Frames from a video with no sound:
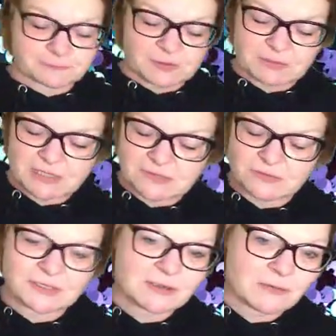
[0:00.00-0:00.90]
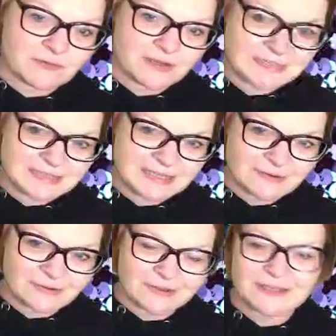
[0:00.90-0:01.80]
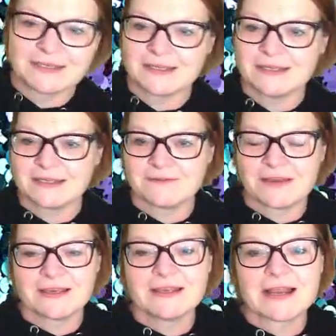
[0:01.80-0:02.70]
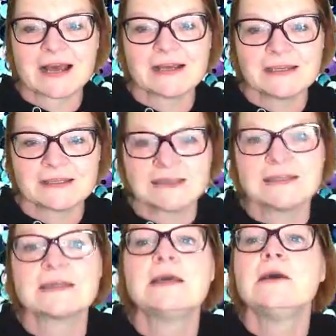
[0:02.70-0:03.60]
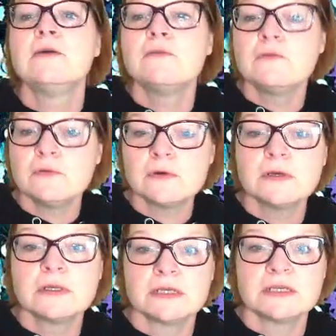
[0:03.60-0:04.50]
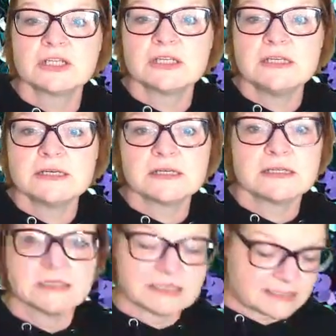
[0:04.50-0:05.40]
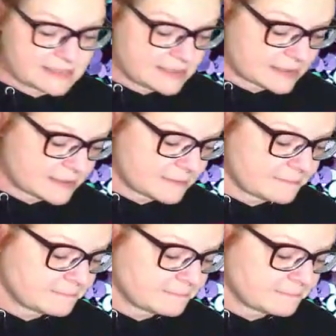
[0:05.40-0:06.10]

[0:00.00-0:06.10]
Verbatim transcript: Ich bin natürlich auch wieder sehr neugierig, welche Nachricht ich für den Stier ziehe.